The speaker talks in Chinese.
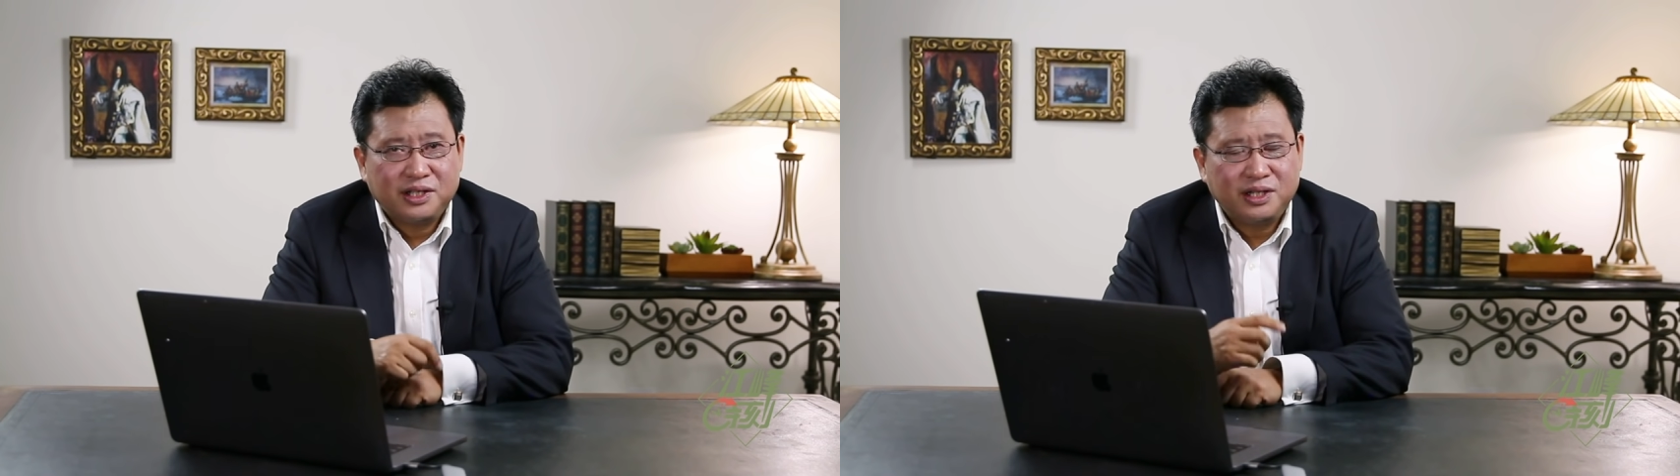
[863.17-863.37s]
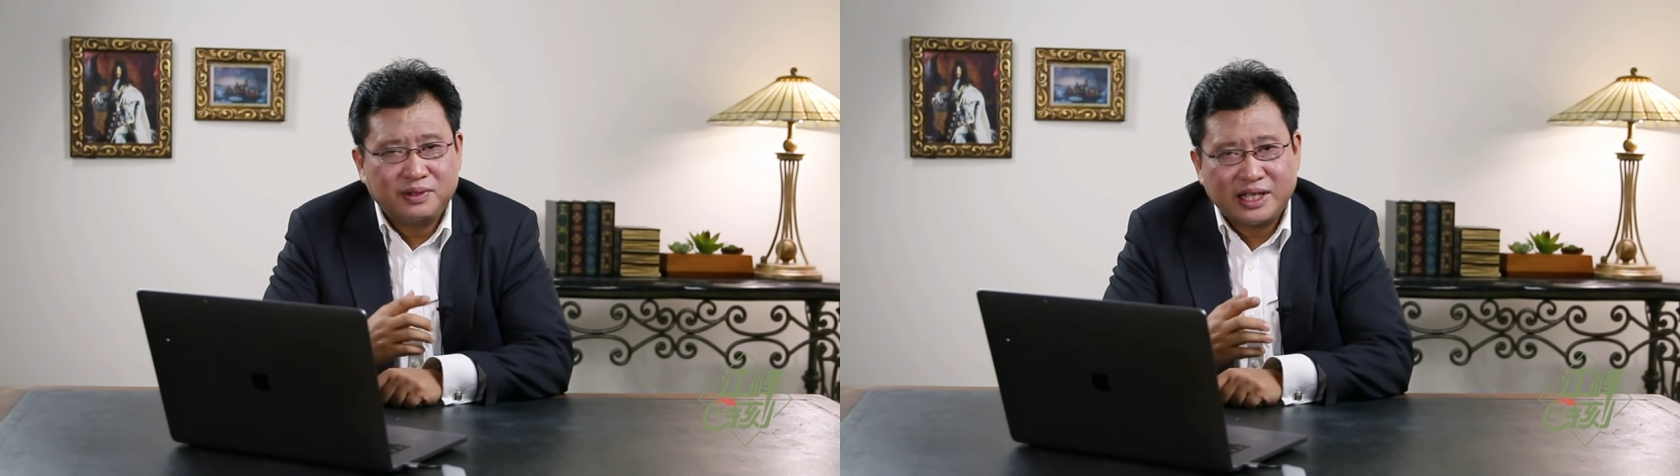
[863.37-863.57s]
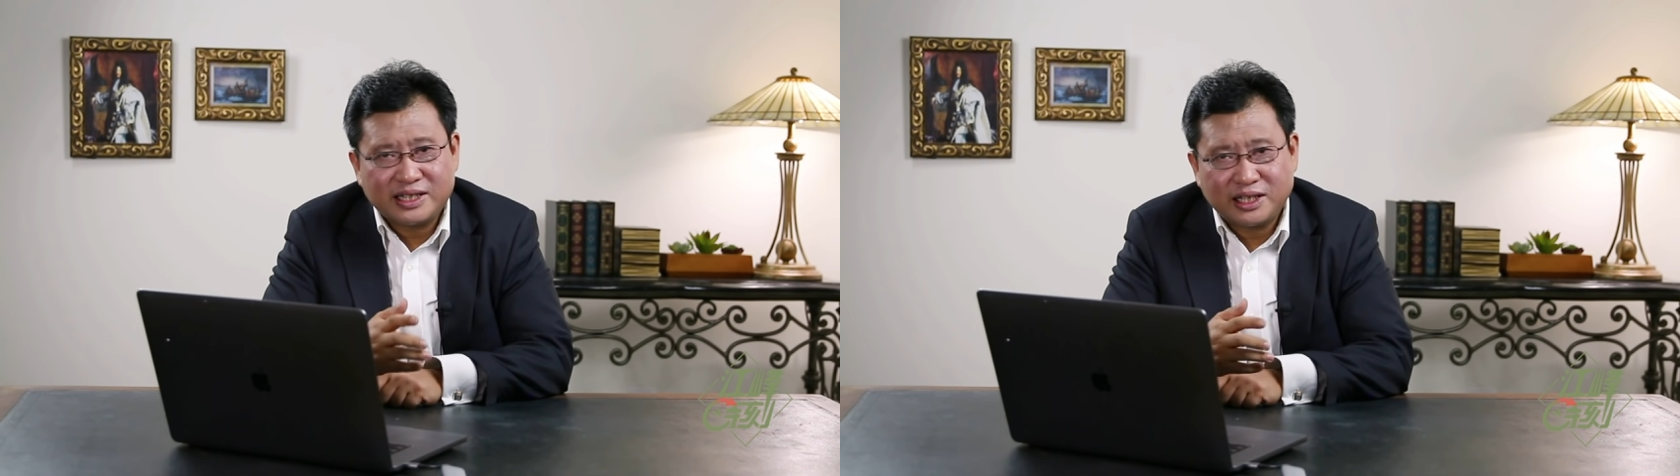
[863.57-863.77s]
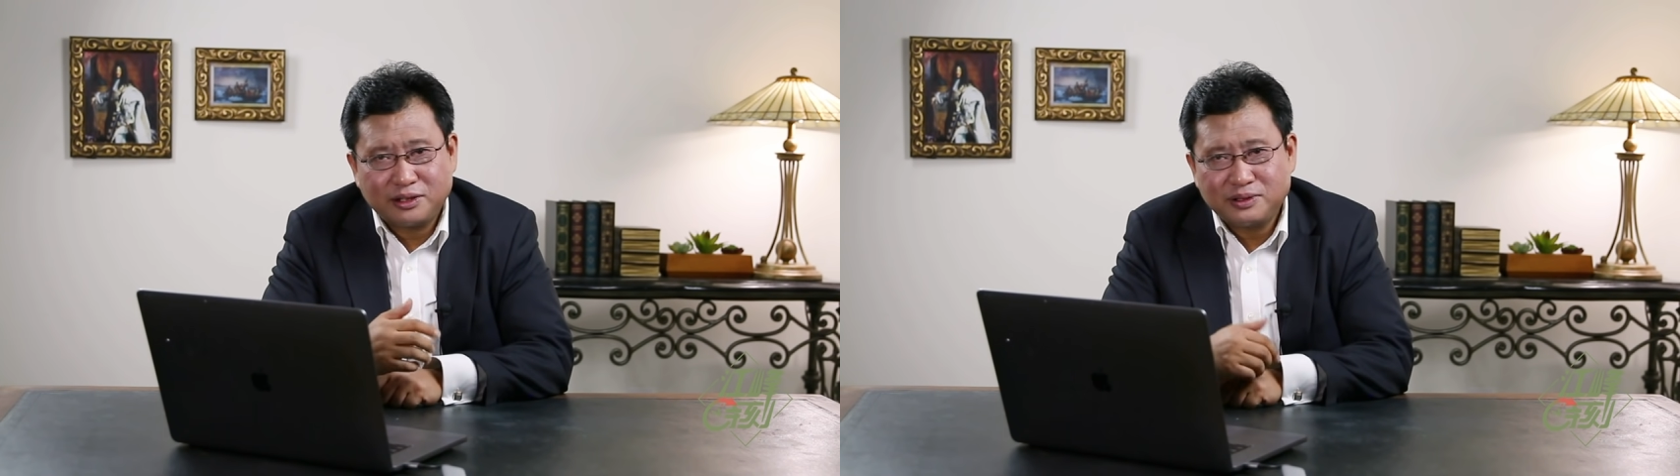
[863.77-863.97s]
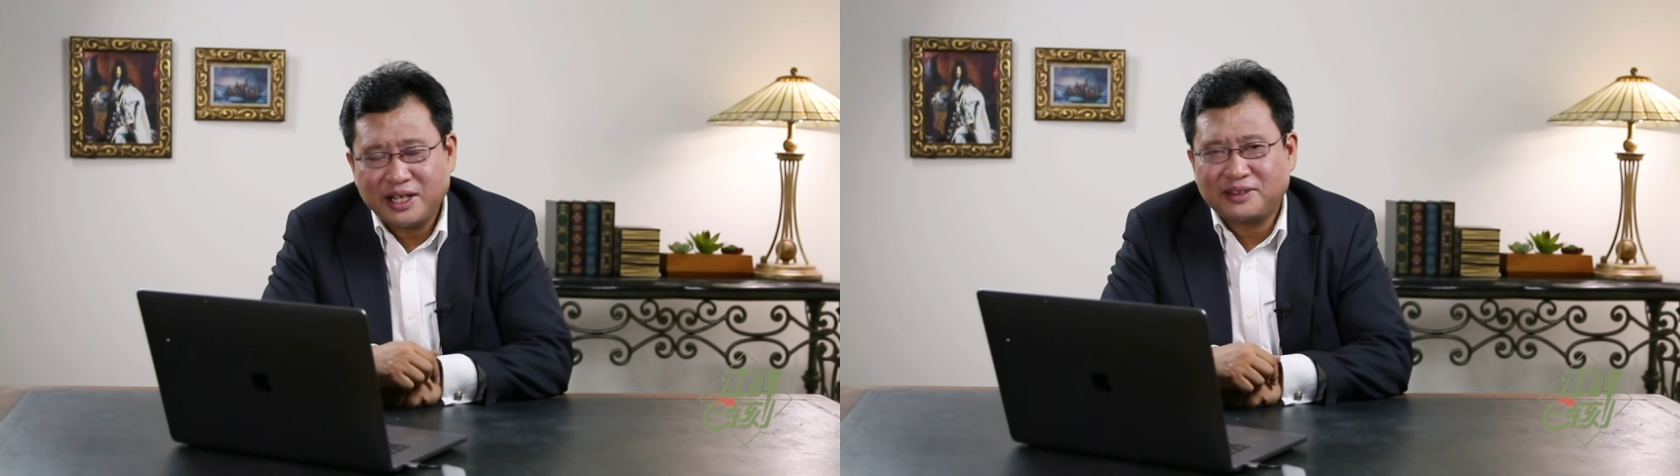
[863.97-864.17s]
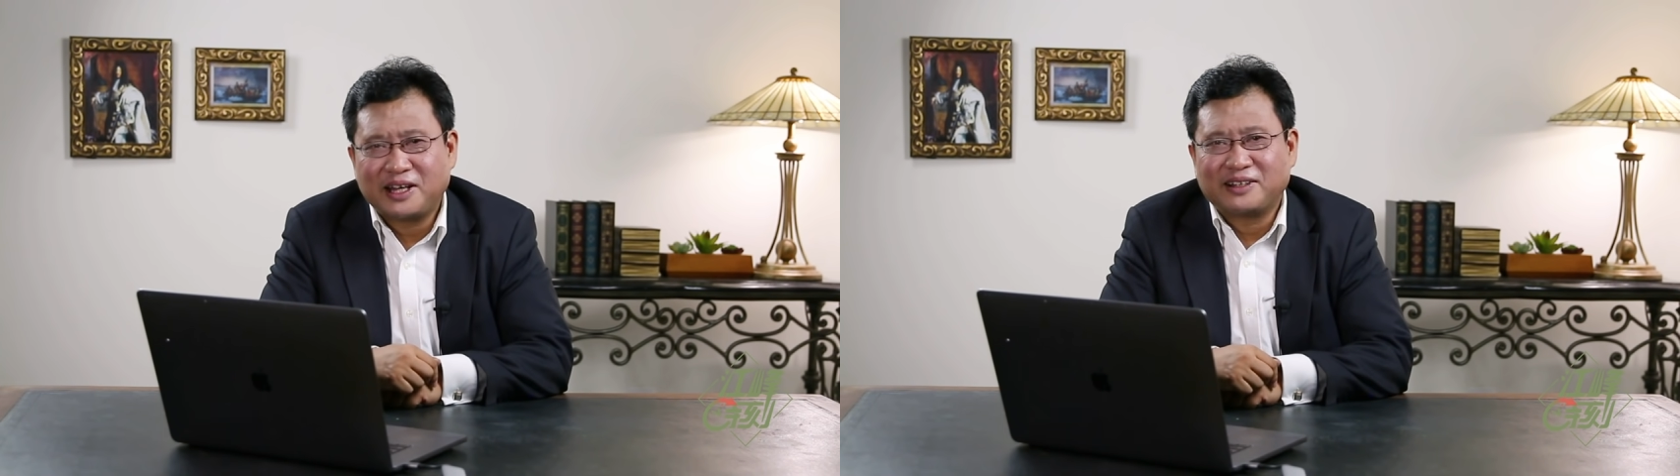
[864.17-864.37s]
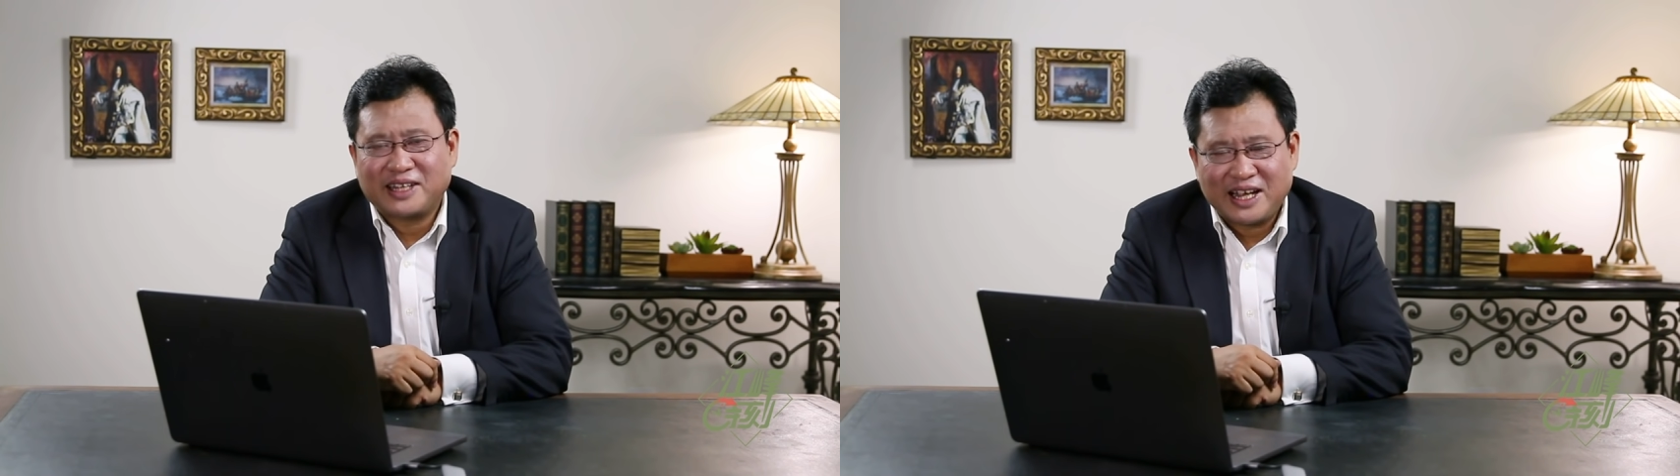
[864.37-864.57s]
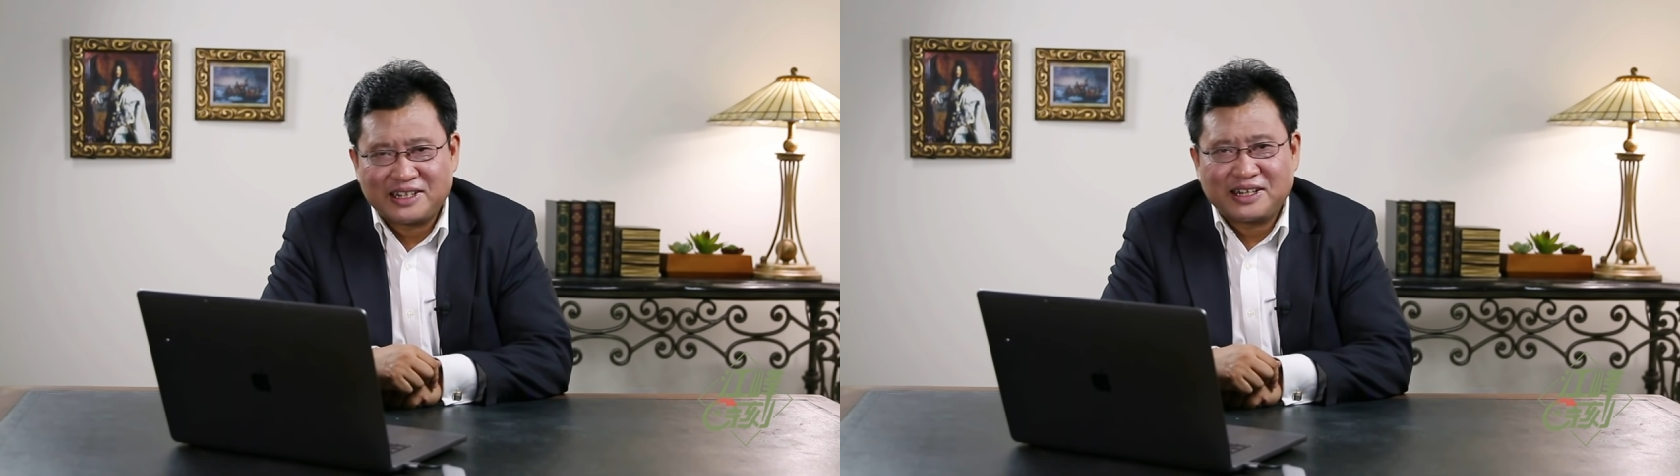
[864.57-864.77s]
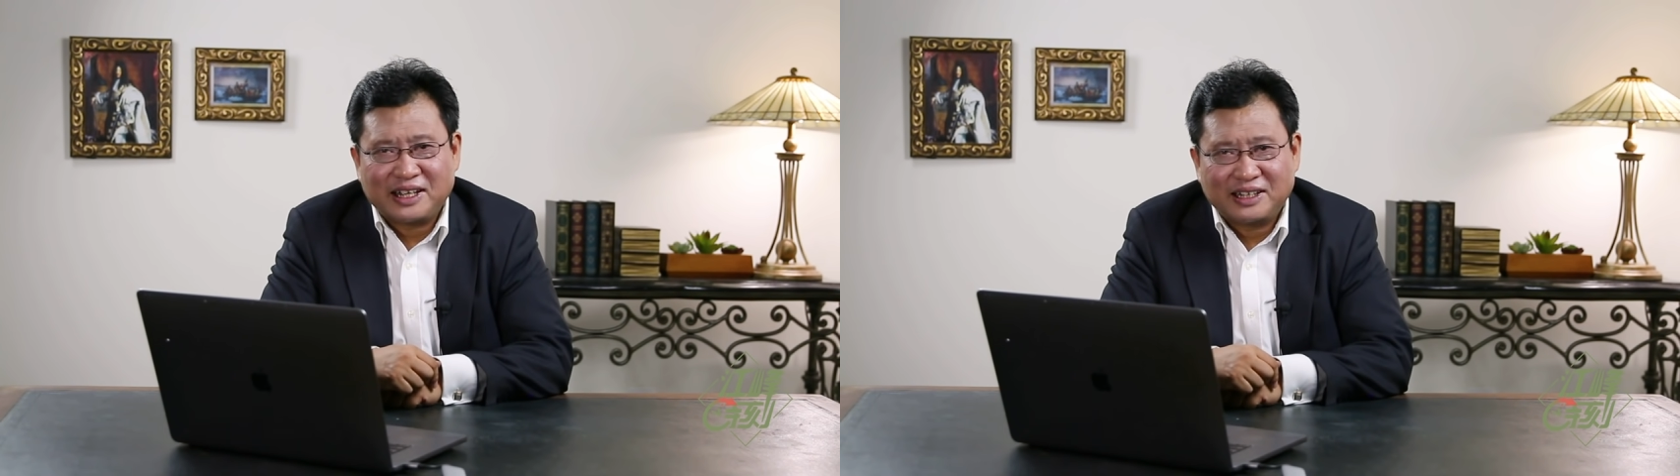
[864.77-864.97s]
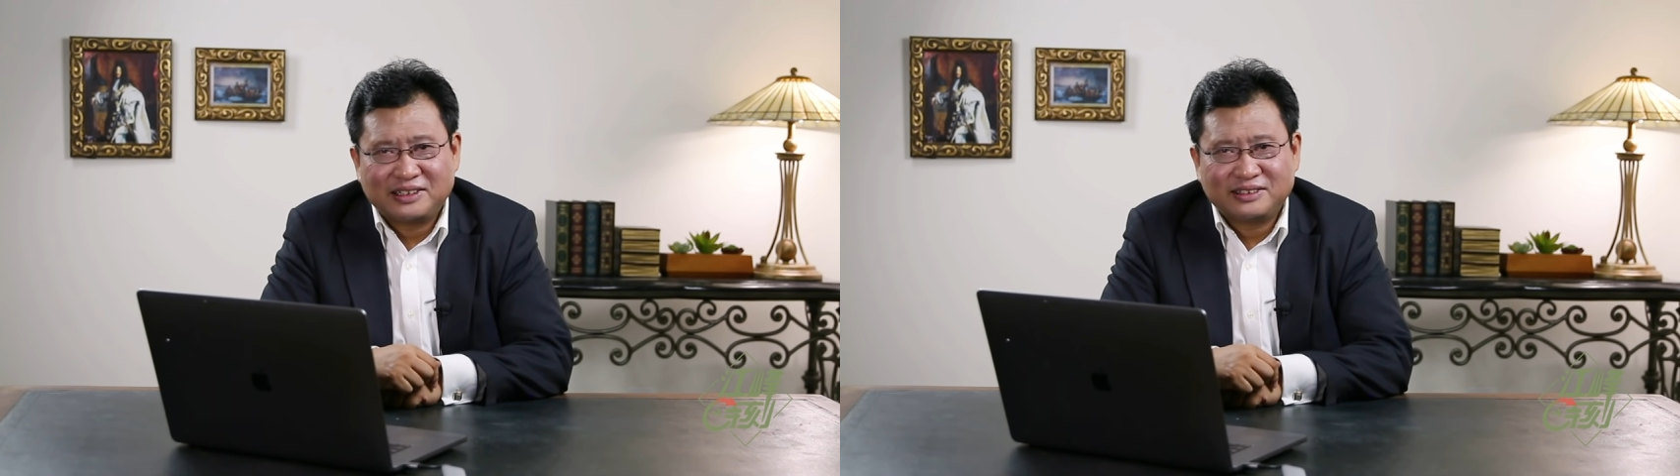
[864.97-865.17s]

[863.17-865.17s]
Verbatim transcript: 因为大家都在等待着呀。